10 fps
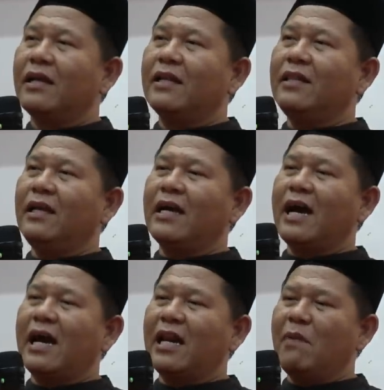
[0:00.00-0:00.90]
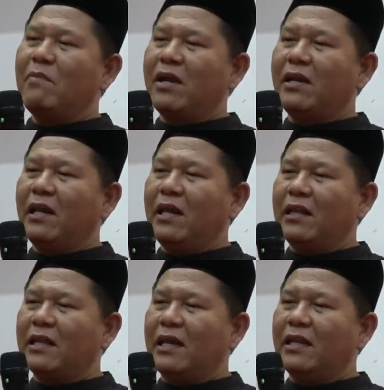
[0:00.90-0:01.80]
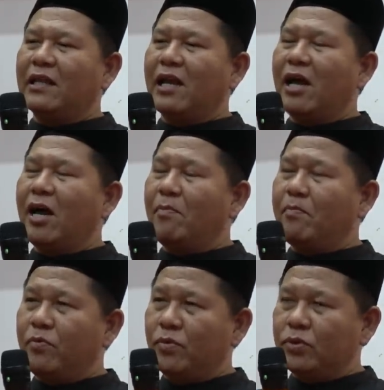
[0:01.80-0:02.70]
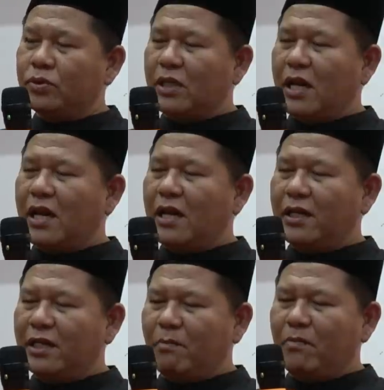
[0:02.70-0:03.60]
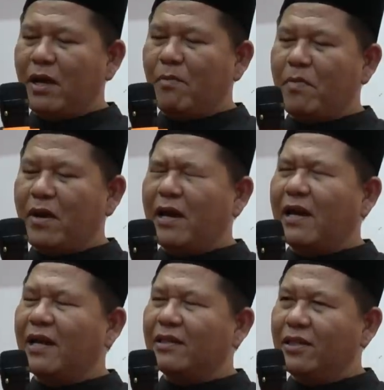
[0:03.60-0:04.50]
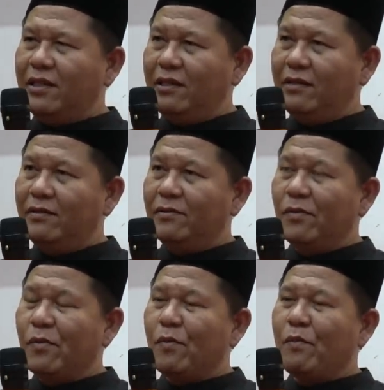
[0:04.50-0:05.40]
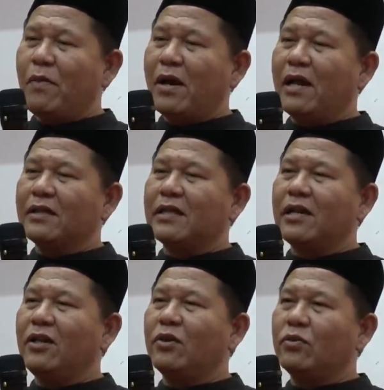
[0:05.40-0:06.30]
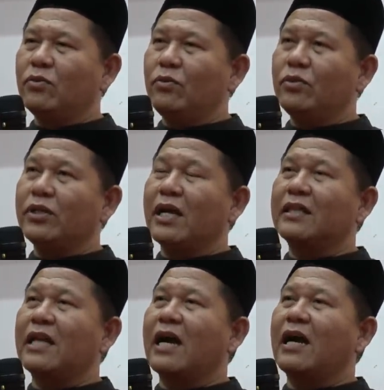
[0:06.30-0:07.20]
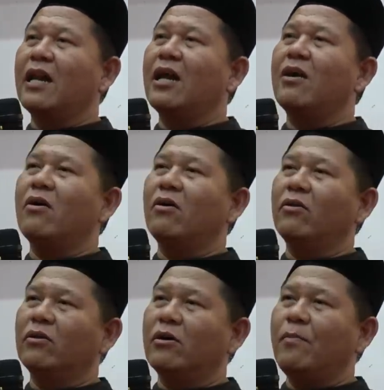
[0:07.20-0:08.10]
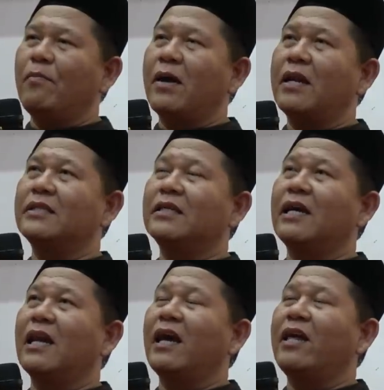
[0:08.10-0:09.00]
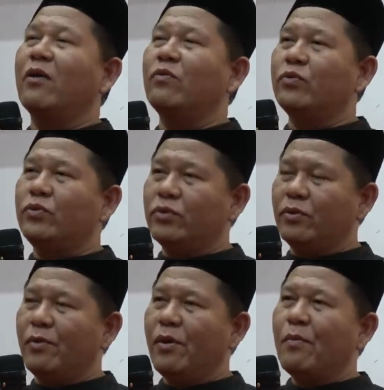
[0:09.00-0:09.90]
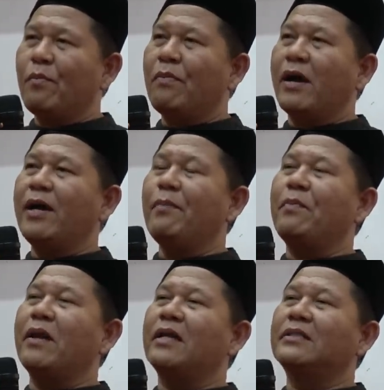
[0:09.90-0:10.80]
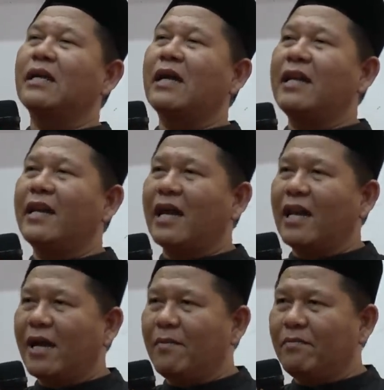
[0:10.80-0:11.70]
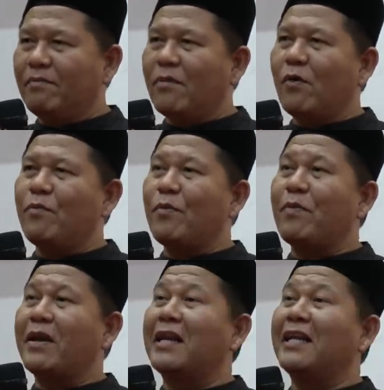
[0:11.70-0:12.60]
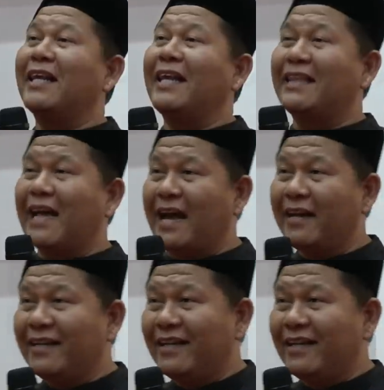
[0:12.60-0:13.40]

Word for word: Ketika alam dan diri kita ini telah hapus, telah lenyap dalam pandangan hati, pada saat itu nyatakanlah Allah pada segala yang wujud, baik pada sekalian alam maupun pada diri kita.